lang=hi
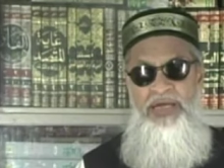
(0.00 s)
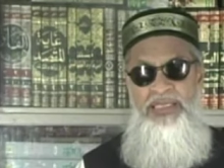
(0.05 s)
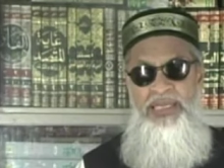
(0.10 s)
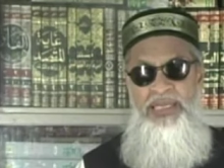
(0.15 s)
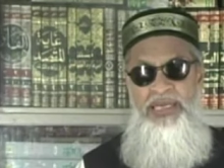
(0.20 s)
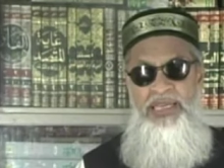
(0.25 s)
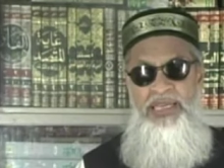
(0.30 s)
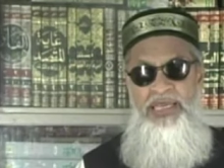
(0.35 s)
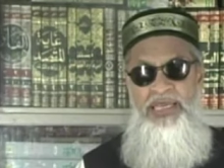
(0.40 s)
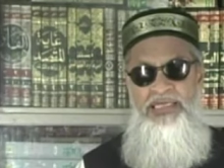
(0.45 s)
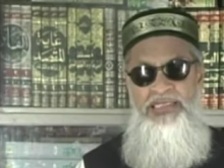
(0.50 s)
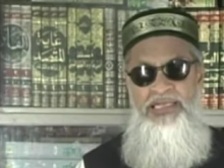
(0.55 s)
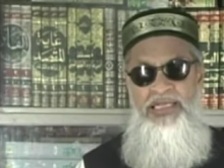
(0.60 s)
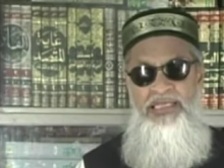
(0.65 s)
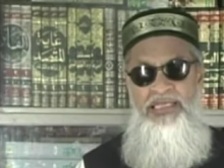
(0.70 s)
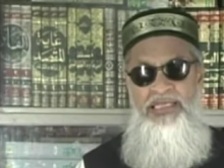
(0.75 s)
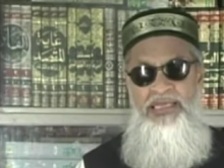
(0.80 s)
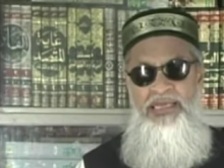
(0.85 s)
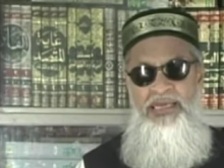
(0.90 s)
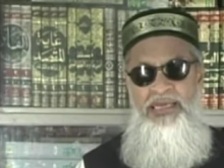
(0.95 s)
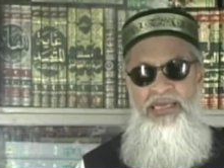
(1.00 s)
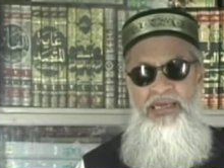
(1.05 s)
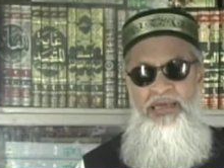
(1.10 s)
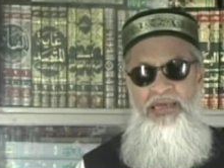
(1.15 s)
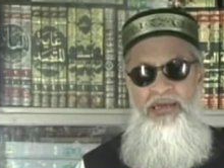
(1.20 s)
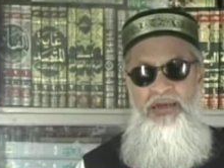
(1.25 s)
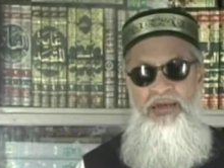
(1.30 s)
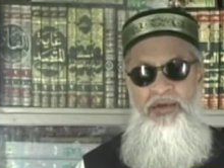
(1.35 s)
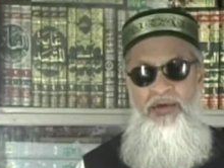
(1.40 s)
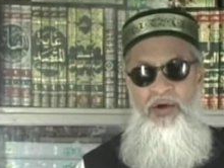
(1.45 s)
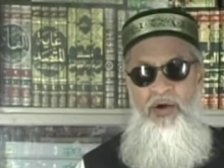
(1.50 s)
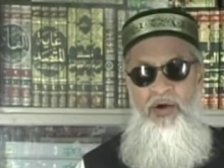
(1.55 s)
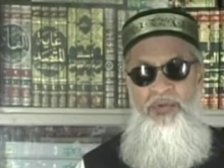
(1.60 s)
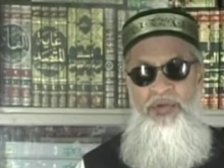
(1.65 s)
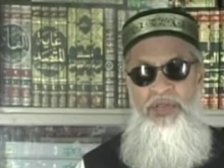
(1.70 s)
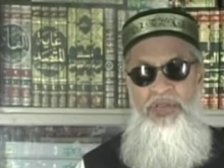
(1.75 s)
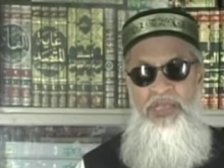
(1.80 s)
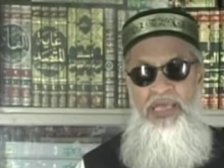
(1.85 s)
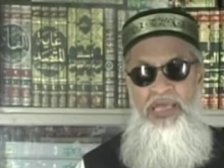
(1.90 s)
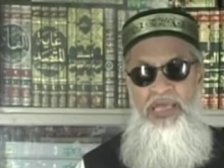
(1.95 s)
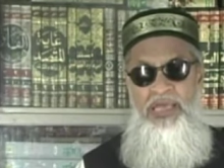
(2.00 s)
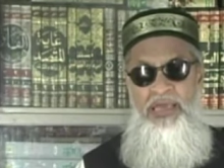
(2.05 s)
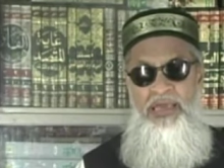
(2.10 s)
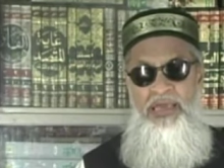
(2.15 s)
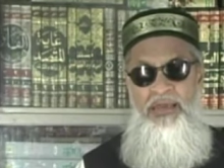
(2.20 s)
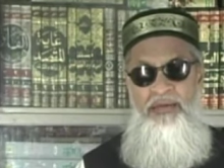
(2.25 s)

बादल लेके जाती हैं और फिर ये